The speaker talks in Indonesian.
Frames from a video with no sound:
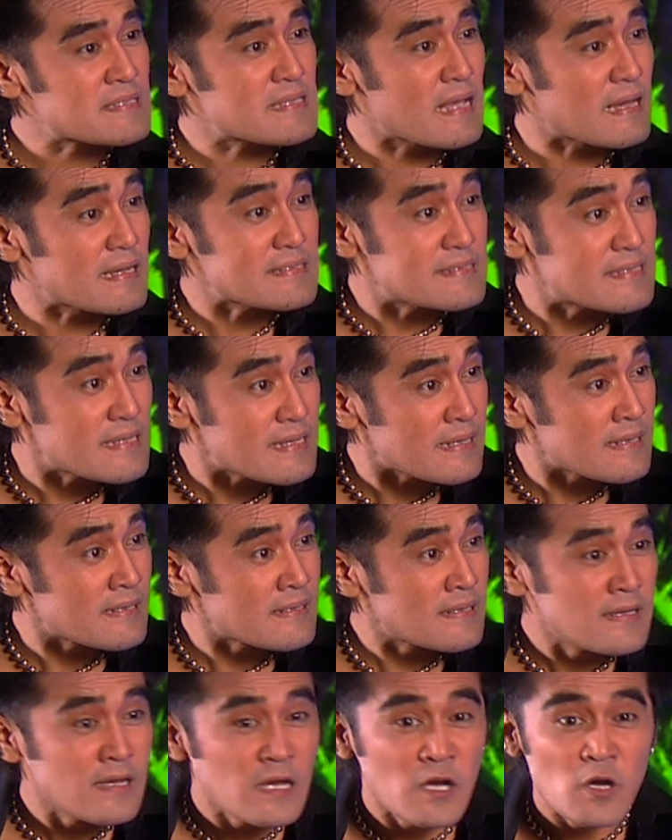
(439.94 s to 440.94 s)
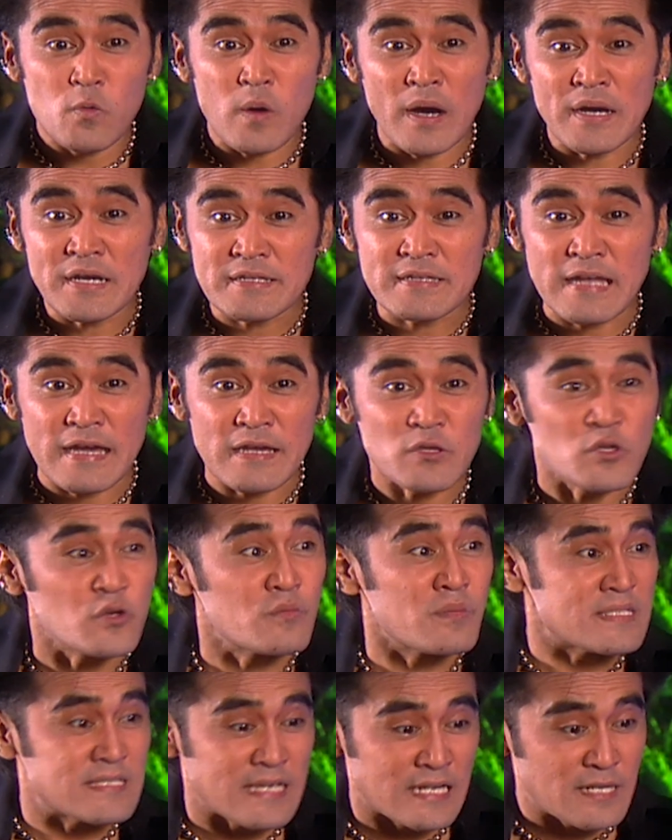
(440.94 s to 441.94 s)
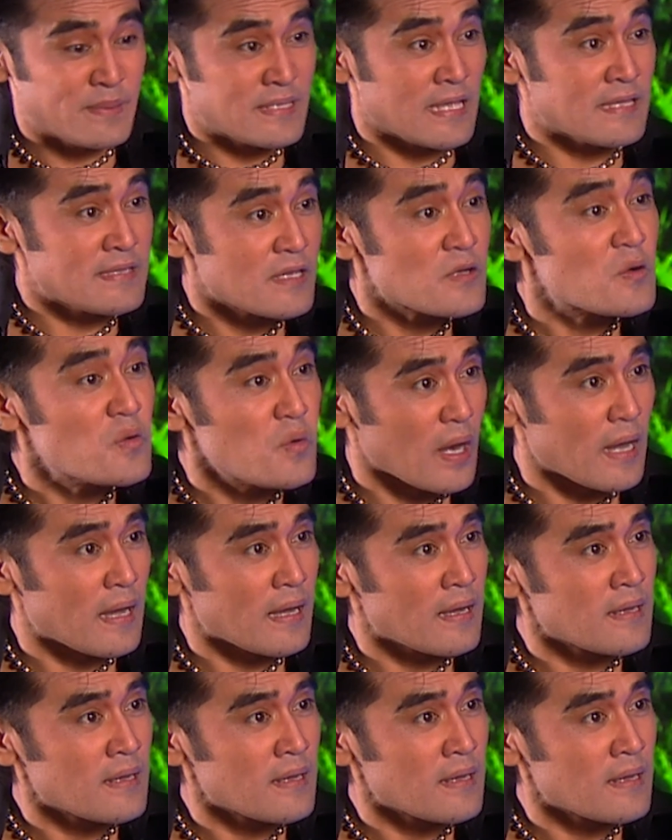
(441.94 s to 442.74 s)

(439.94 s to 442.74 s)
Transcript: saja wanita itu menjadi penyanyi gue.